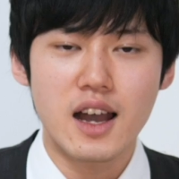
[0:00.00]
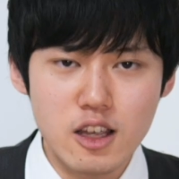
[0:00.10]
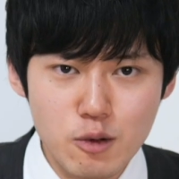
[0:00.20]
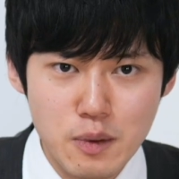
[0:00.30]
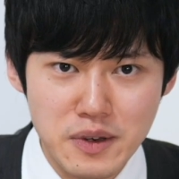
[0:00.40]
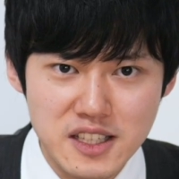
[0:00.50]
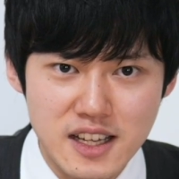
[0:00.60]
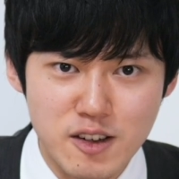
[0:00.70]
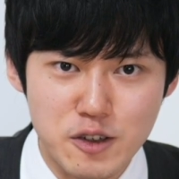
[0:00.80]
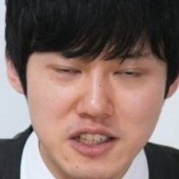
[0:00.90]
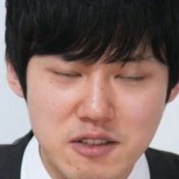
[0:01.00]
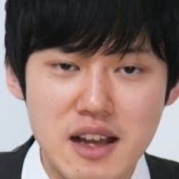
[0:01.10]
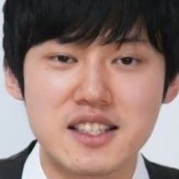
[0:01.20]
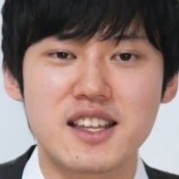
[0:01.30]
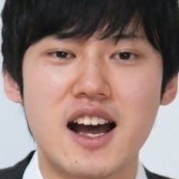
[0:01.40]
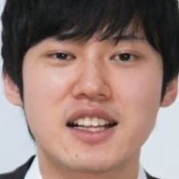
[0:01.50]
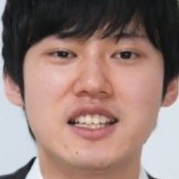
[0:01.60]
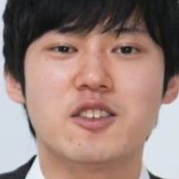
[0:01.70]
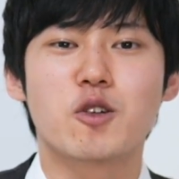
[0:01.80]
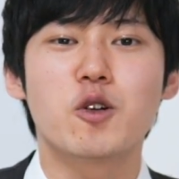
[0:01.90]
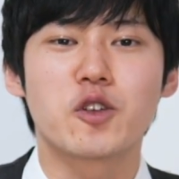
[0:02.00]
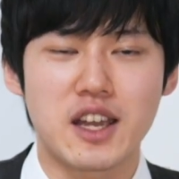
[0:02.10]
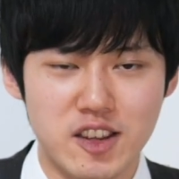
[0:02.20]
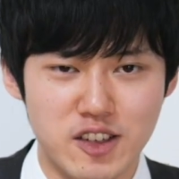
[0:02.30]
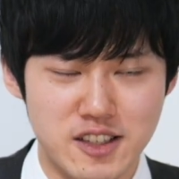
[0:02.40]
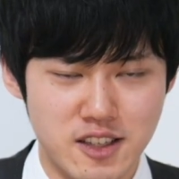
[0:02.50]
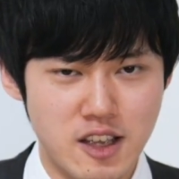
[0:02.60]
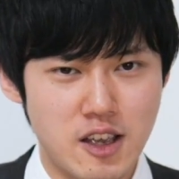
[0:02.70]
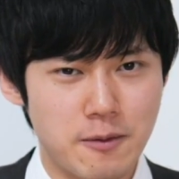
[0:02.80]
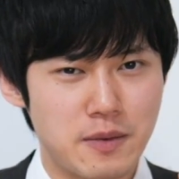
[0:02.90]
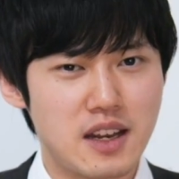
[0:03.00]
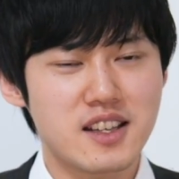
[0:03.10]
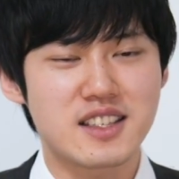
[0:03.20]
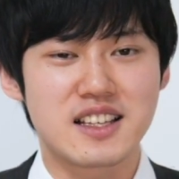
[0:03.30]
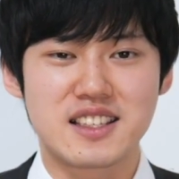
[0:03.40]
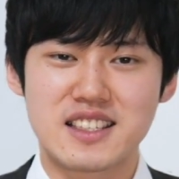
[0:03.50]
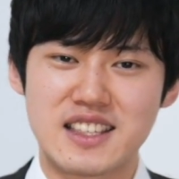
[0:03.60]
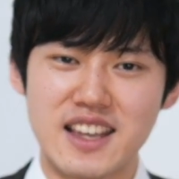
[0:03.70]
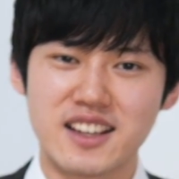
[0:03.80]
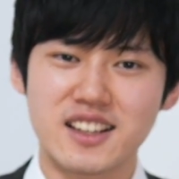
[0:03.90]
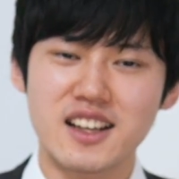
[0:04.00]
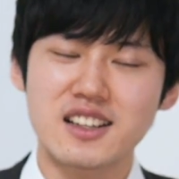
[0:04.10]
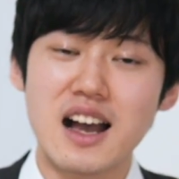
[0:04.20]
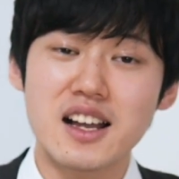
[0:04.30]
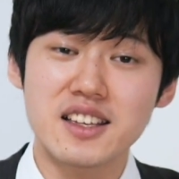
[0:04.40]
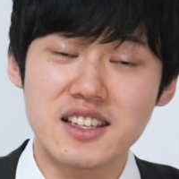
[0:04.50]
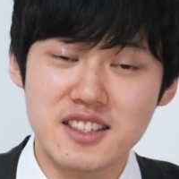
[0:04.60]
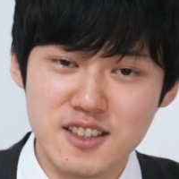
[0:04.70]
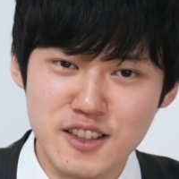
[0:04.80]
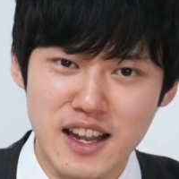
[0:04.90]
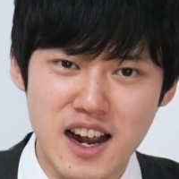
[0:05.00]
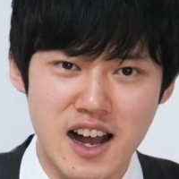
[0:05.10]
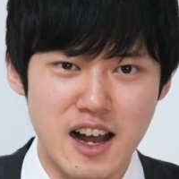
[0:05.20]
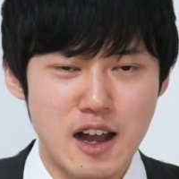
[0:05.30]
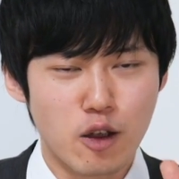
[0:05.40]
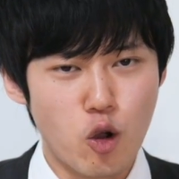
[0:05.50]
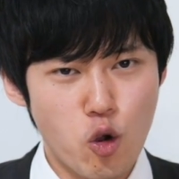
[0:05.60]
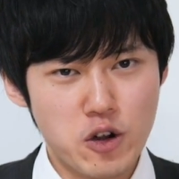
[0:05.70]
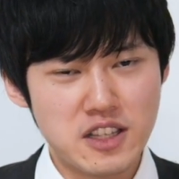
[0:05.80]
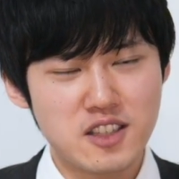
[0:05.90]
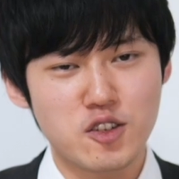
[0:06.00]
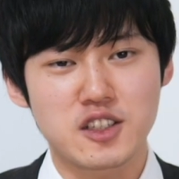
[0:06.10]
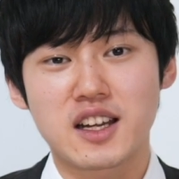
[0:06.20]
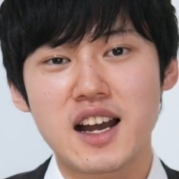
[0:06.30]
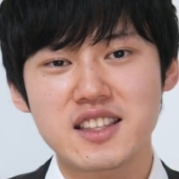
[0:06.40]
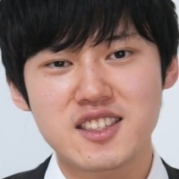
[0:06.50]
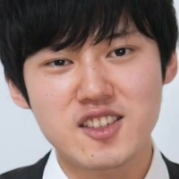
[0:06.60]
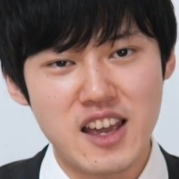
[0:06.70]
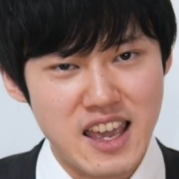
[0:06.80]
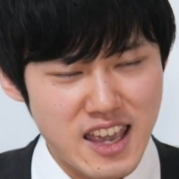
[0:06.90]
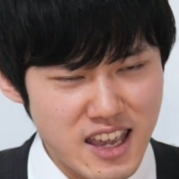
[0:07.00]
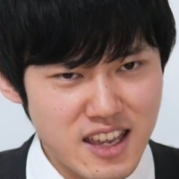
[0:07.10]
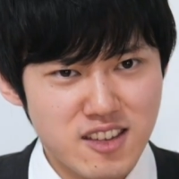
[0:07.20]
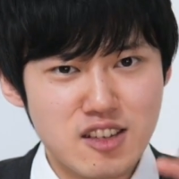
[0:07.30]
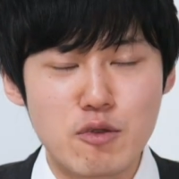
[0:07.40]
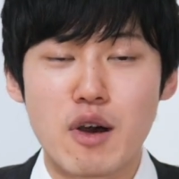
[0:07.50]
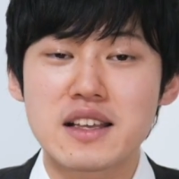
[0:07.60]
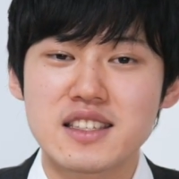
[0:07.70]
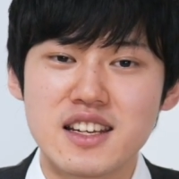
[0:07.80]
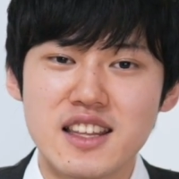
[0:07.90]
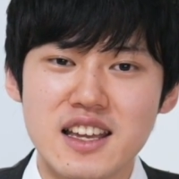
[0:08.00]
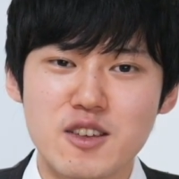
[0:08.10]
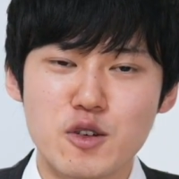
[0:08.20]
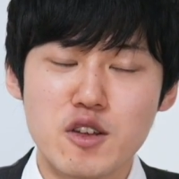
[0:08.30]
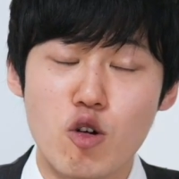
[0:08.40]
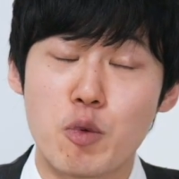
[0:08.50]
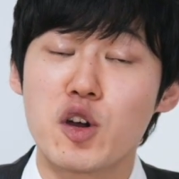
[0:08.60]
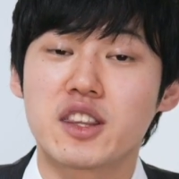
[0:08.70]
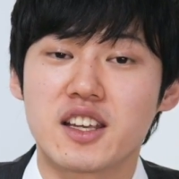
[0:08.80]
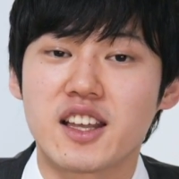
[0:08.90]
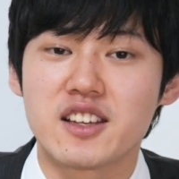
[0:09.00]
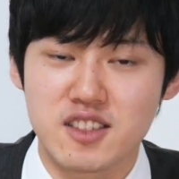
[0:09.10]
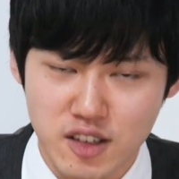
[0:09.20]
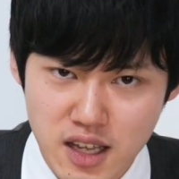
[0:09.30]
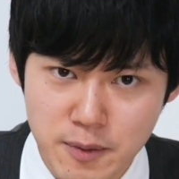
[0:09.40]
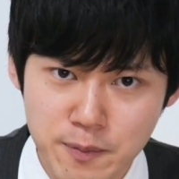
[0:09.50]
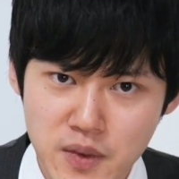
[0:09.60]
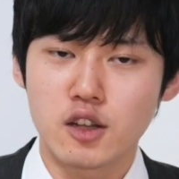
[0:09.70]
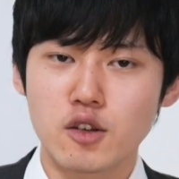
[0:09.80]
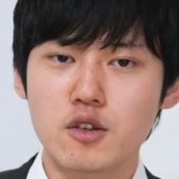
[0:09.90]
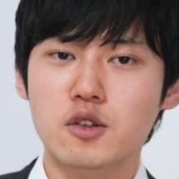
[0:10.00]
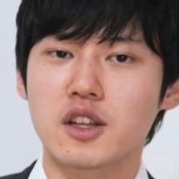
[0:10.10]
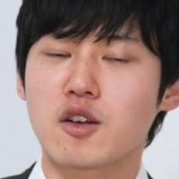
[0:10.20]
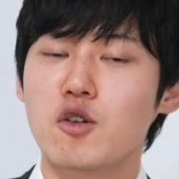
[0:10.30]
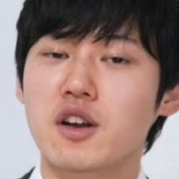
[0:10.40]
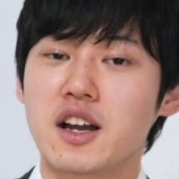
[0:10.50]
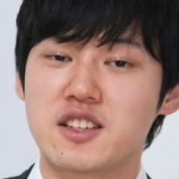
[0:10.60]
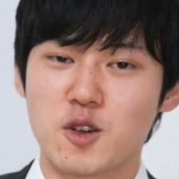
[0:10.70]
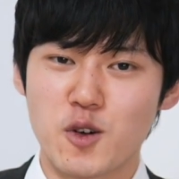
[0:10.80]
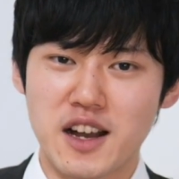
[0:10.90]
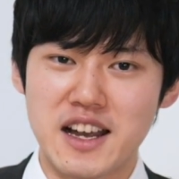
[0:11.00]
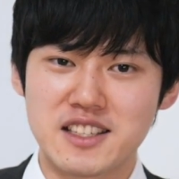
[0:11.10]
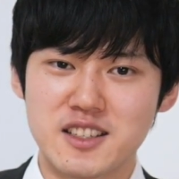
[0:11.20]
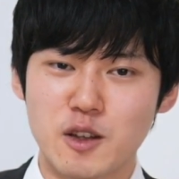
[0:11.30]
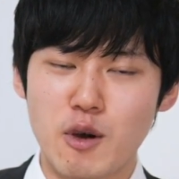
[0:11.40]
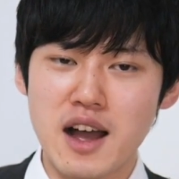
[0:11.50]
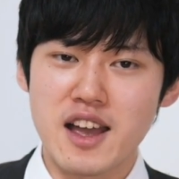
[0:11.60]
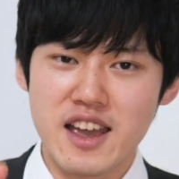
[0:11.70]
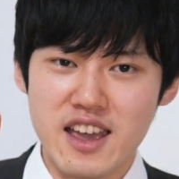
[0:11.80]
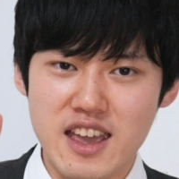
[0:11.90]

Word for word: はいどうも皆さんこんにちはスターディーの河野源太です皆さんせっかく暗記するなら効率よくかつ永久に忘れないように覚えていきたいですよねということで今回紹介するのは